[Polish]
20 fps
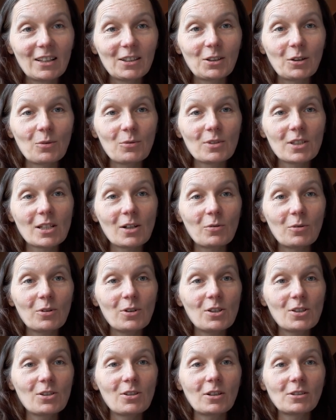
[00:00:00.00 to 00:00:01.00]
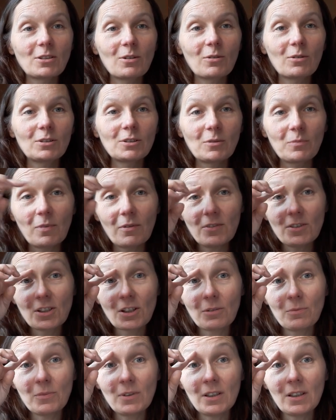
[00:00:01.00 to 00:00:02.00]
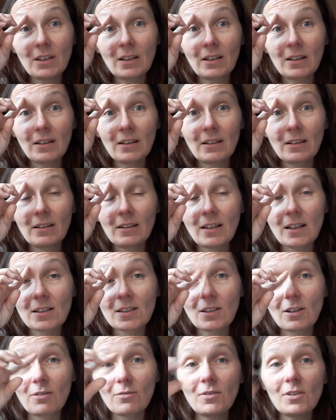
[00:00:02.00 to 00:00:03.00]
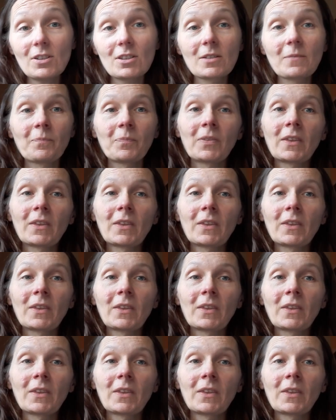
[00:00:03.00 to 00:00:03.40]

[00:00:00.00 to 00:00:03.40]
tą całą historią, którą powiedział mi e, Jasnowic,